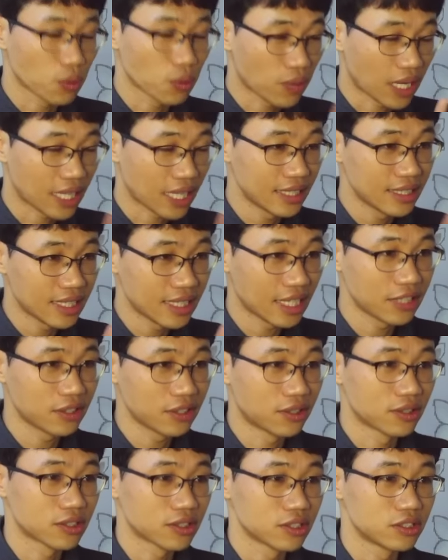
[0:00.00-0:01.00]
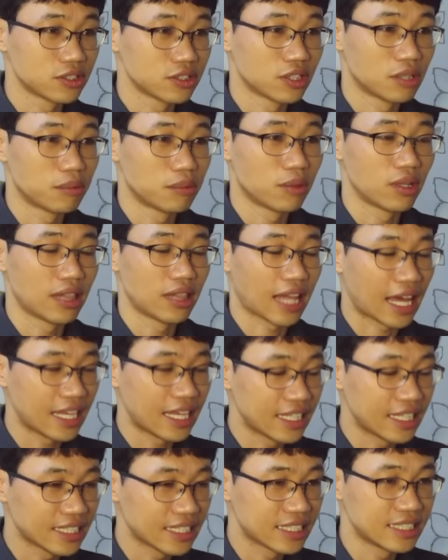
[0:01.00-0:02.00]
한 단어 그쵸 뭐
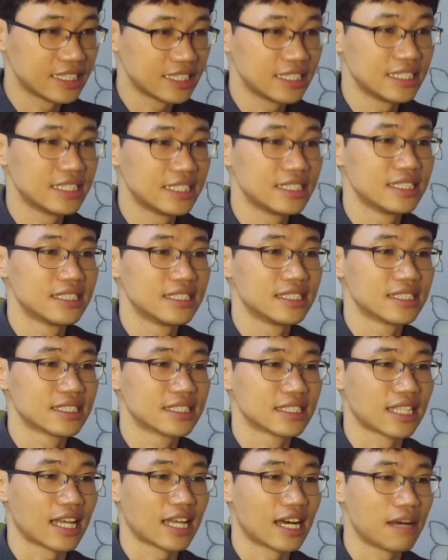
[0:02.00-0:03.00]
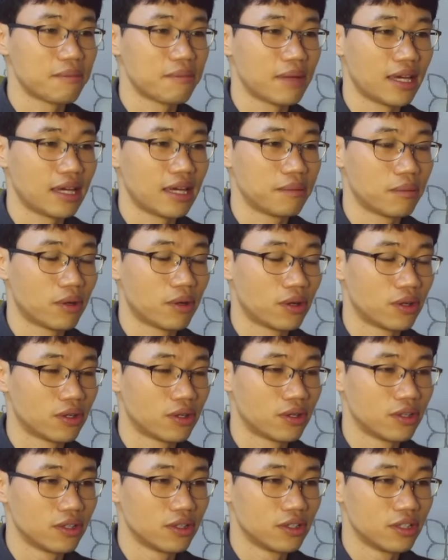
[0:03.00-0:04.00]
like 그 다음에
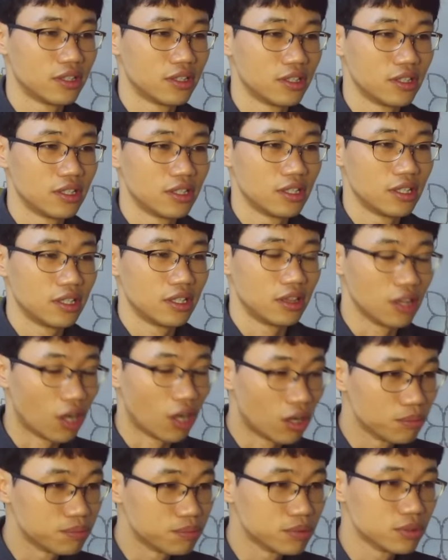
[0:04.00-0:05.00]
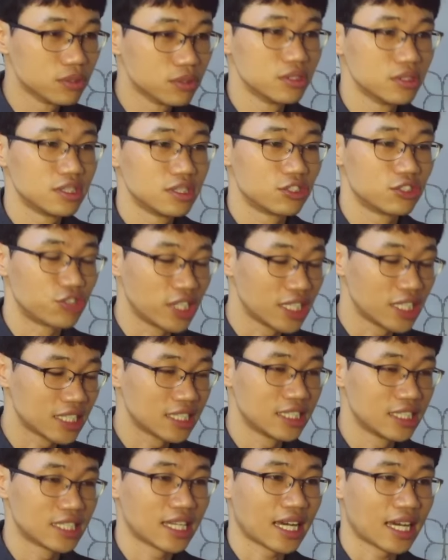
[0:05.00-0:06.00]
뭐 러브,
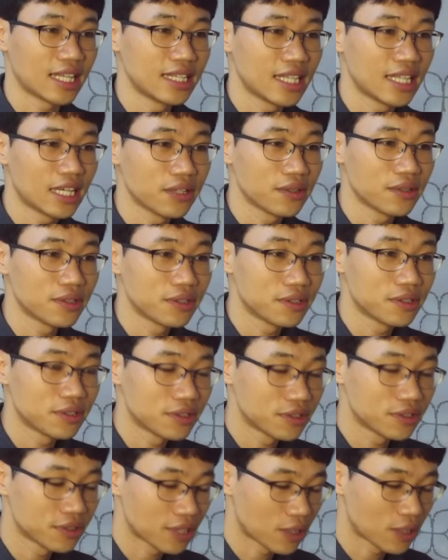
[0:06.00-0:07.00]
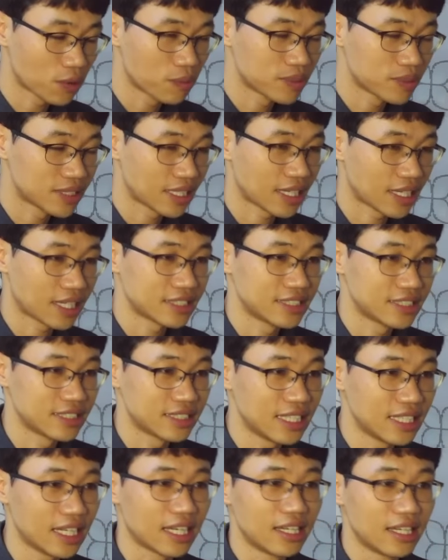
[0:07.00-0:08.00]
드링크 이렇게 한 단어라고만
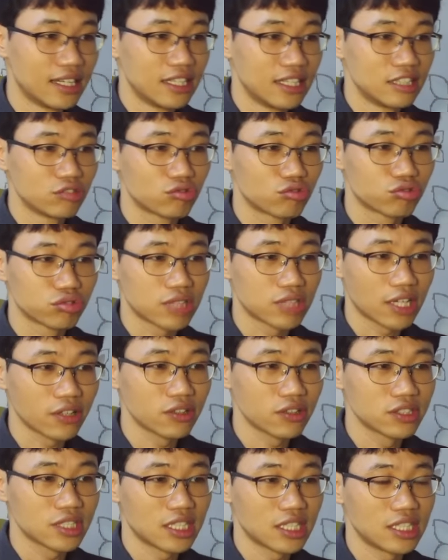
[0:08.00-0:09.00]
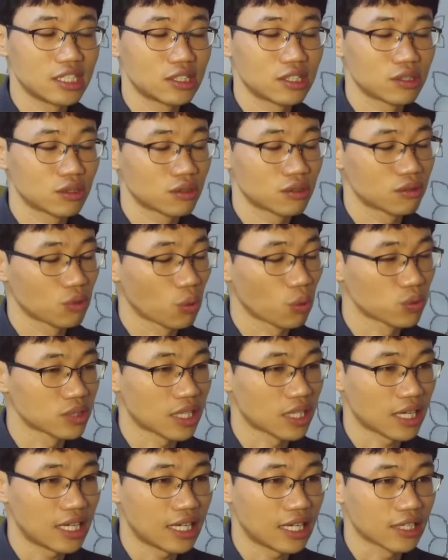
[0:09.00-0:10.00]
생각하시는데 두 단어짜리
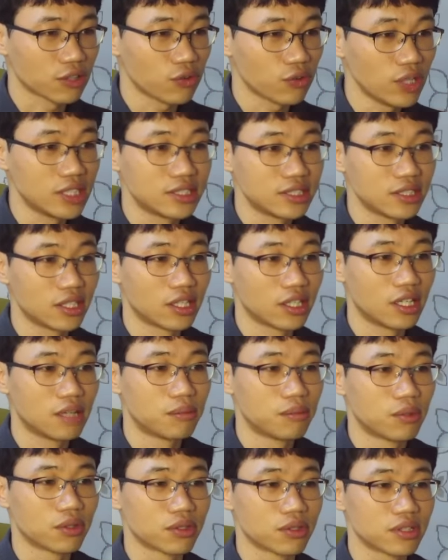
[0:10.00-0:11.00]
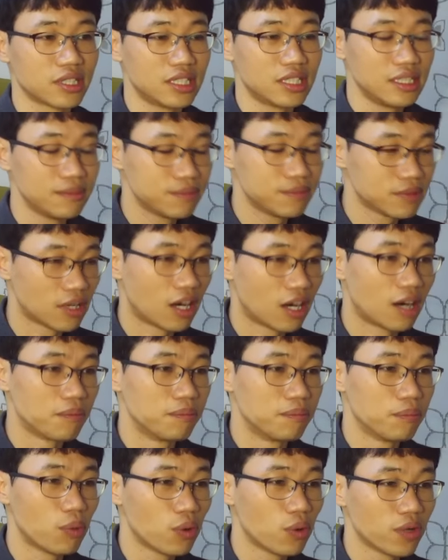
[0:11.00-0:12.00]
동사가 꽤 있어요. 뭐 give
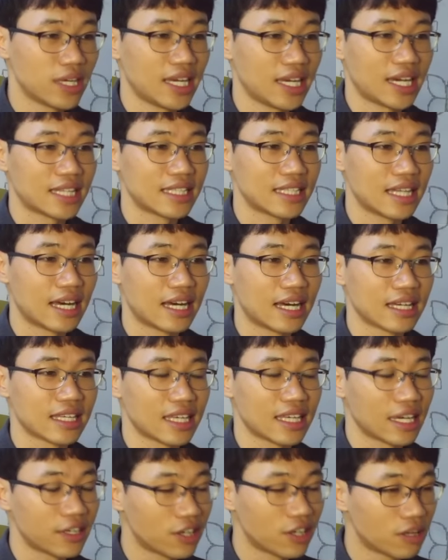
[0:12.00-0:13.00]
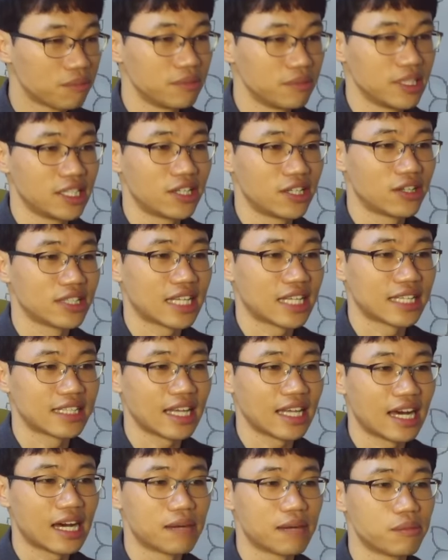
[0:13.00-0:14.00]
up, 포기하다, get up,
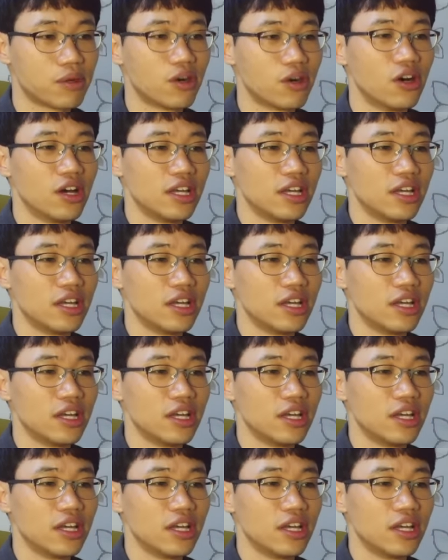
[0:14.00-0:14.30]
일어나다, 뭐